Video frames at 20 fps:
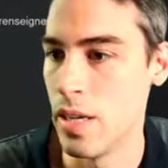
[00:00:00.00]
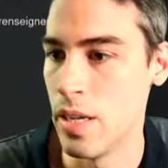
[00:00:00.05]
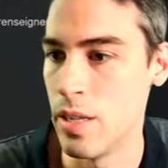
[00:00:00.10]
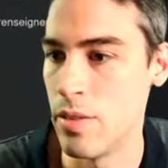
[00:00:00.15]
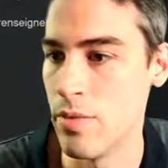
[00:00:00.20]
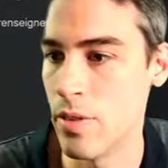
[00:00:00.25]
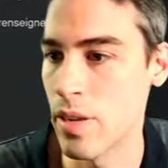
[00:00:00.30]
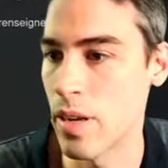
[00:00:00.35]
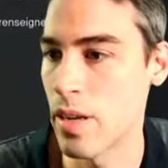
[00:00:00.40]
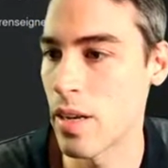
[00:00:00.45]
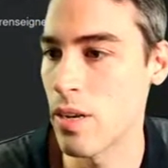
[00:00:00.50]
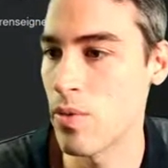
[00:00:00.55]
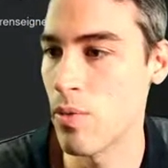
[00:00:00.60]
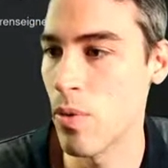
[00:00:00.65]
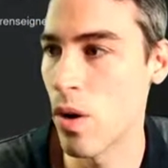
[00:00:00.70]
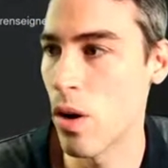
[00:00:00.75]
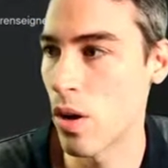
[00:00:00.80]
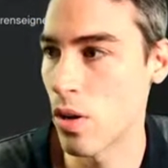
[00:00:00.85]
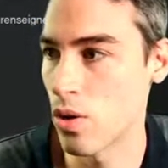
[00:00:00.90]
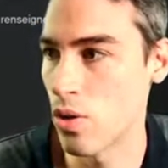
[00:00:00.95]
Il va en
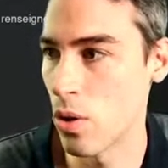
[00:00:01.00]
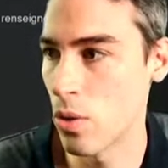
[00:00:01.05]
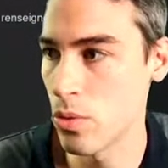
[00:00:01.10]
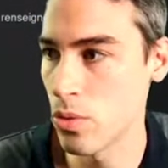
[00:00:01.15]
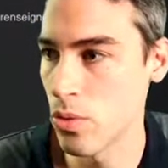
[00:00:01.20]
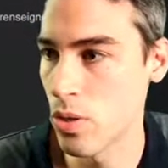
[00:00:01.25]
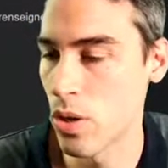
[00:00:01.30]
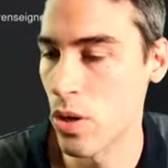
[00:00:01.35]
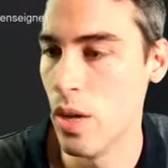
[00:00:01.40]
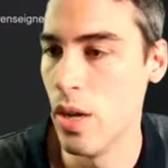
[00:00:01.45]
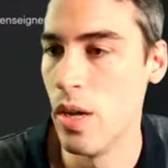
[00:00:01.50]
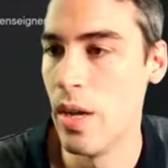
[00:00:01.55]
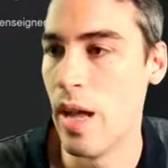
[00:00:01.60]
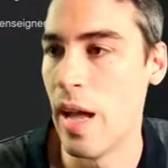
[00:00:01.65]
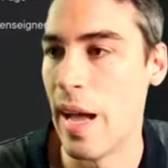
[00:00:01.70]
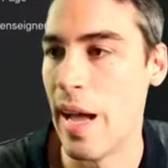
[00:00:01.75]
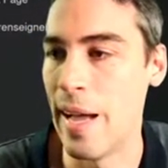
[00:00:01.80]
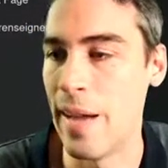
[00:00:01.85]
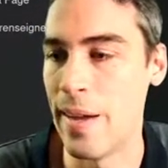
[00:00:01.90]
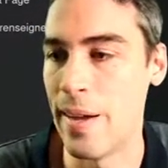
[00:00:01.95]
avoir d'autres
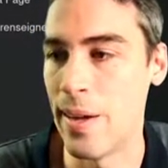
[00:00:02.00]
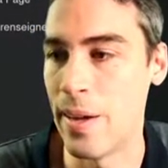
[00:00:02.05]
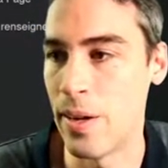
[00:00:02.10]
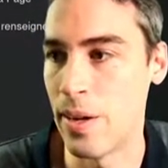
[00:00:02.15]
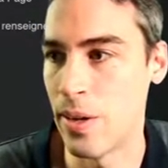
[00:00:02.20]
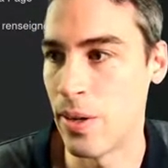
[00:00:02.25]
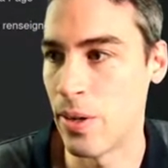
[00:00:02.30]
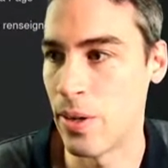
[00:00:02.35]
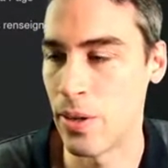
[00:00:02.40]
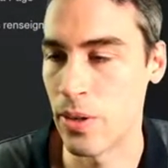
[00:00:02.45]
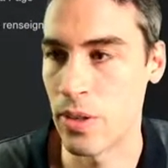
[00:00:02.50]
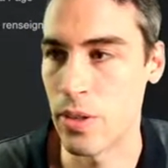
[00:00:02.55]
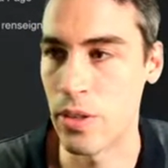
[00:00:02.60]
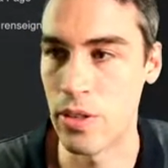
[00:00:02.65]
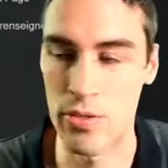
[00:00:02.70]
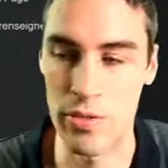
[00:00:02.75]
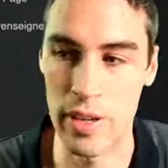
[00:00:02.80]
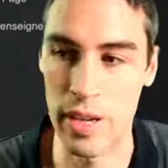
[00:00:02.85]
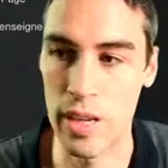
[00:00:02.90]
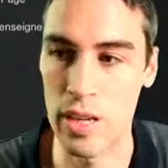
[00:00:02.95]
euh,
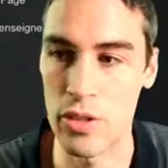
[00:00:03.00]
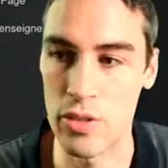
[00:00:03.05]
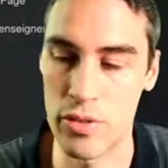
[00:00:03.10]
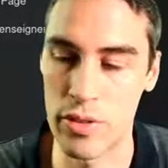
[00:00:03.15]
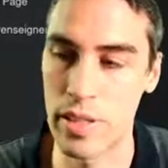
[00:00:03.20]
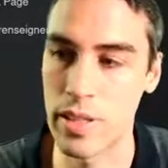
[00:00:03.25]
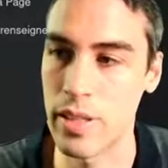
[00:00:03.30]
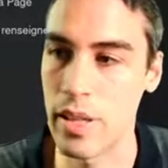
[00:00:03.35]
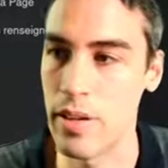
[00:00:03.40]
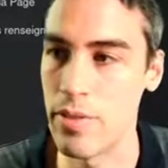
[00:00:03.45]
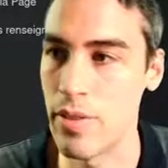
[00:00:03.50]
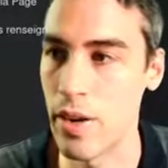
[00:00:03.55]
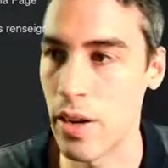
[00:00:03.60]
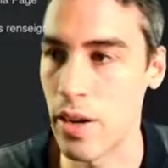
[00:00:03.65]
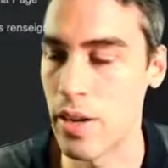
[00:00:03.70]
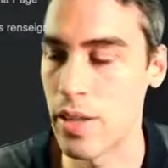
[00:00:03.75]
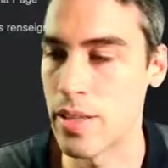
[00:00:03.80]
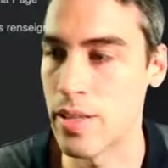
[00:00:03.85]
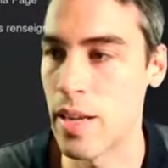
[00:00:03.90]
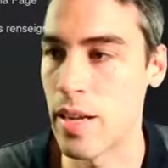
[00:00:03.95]
que je vais rajouter à
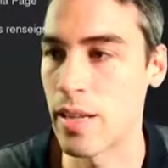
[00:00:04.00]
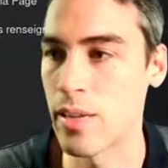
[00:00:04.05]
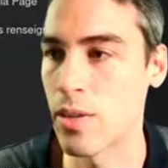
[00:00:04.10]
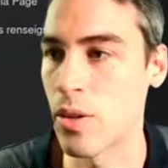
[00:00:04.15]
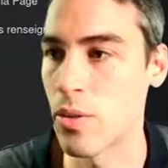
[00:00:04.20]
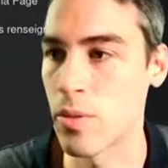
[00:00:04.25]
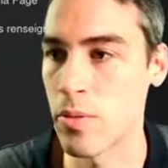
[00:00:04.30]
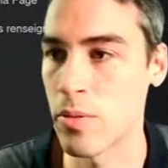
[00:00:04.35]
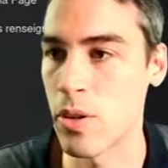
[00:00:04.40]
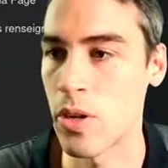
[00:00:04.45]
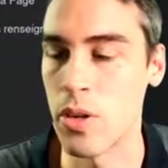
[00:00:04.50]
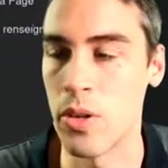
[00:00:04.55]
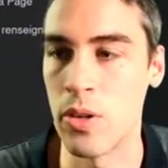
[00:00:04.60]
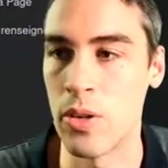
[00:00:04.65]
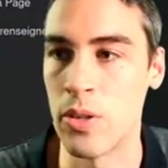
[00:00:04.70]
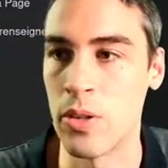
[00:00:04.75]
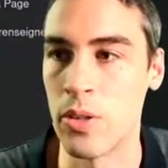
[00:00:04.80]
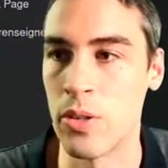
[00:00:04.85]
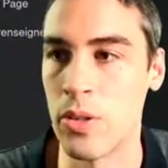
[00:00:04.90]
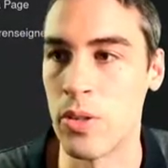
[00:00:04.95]
travers le temps. Donc,
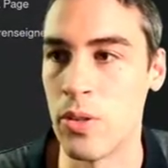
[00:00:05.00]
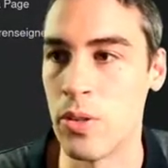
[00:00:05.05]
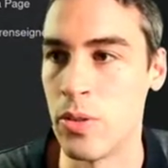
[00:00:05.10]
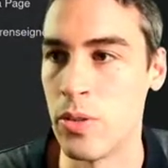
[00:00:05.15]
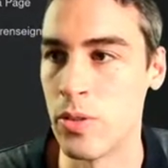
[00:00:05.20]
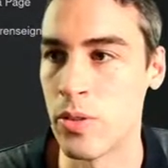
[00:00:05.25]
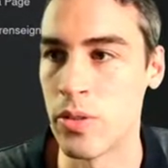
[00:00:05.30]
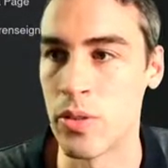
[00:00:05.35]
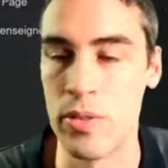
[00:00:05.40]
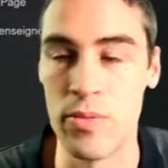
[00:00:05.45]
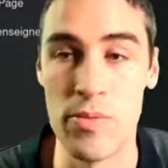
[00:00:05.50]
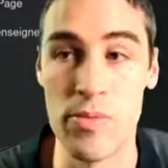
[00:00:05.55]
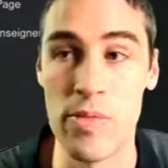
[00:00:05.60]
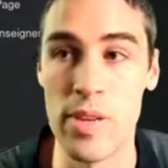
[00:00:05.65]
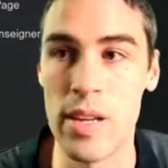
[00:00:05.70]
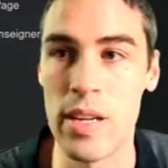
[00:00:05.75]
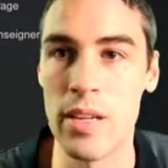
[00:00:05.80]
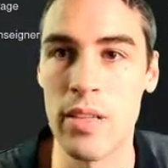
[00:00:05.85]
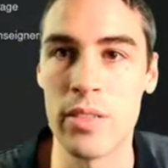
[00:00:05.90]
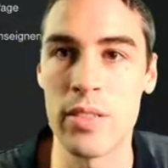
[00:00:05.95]
euh, si vous
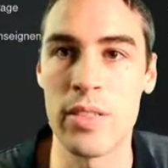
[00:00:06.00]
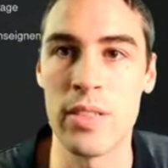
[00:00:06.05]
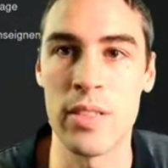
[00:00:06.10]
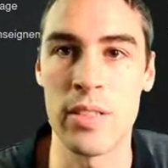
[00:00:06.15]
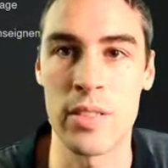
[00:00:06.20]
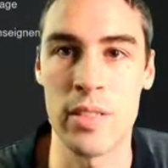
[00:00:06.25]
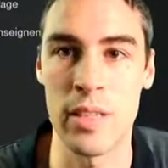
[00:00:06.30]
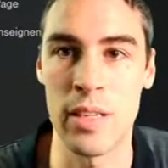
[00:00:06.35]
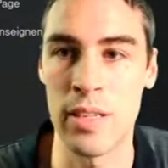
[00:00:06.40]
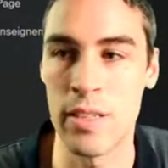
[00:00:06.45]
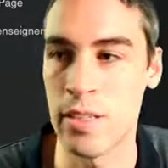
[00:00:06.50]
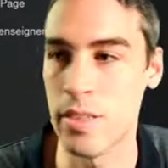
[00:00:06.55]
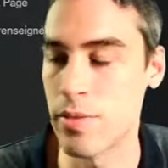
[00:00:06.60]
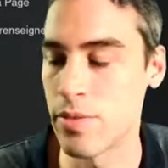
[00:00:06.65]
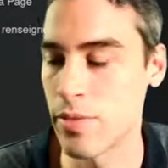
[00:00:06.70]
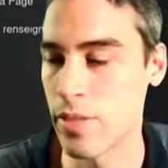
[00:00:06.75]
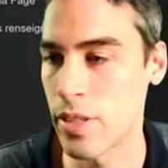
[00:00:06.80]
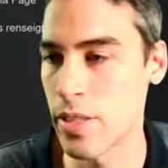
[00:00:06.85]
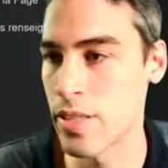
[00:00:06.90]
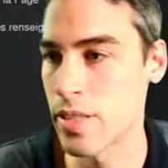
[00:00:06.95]
voulez, là, si,
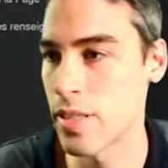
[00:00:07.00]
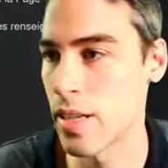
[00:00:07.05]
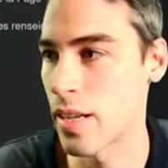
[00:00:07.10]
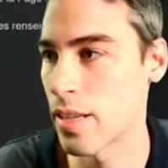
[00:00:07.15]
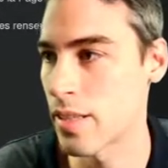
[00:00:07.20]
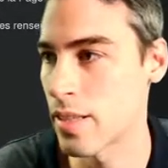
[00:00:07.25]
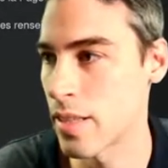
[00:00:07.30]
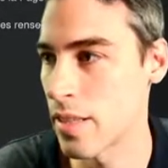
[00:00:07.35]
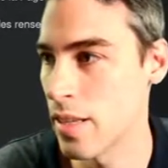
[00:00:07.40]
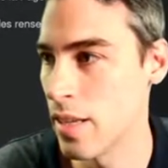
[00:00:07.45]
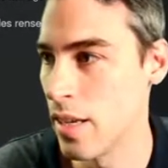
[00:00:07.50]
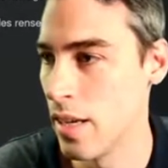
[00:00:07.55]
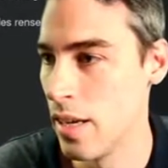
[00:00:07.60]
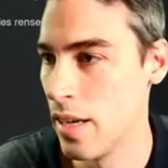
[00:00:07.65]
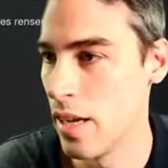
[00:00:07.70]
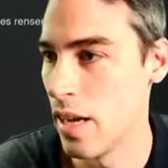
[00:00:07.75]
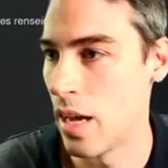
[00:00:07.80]
si votre santé